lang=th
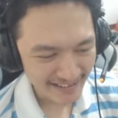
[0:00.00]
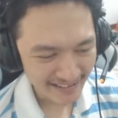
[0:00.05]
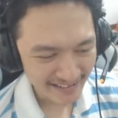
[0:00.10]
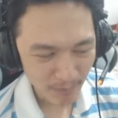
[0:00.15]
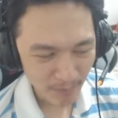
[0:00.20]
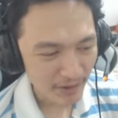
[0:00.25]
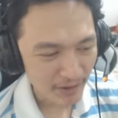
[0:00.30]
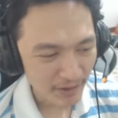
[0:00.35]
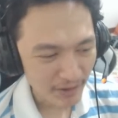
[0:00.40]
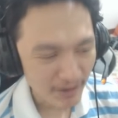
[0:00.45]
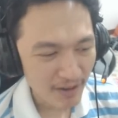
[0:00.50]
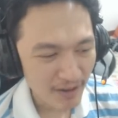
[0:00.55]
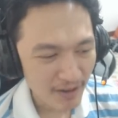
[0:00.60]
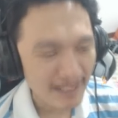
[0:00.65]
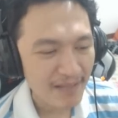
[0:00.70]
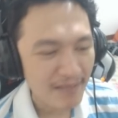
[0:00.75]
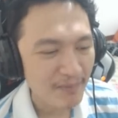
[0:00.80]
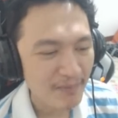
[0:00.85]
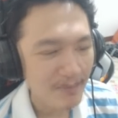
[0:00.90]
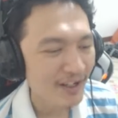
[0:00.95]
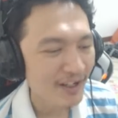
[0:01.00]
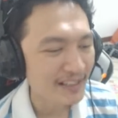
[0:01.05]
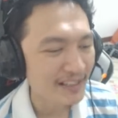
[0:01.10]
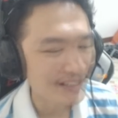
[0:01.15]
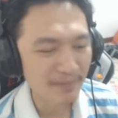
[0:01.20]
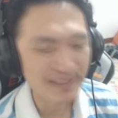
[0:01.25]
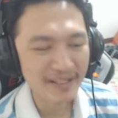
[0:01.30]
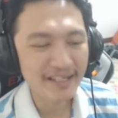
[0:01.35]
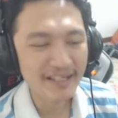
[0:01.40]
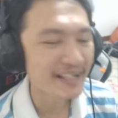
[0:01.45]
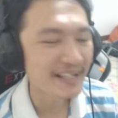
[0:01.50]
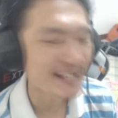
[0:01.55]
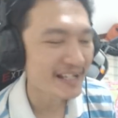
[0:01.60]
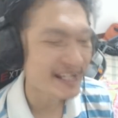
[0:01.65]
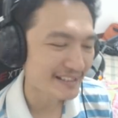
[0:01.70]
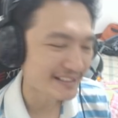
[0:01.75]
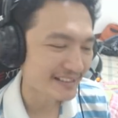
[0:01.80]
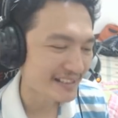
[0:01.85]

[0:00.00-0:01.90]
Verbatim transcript: แต่ผมคิดว่าเกมมันก็อาจจะเป็นอย่างนี้จ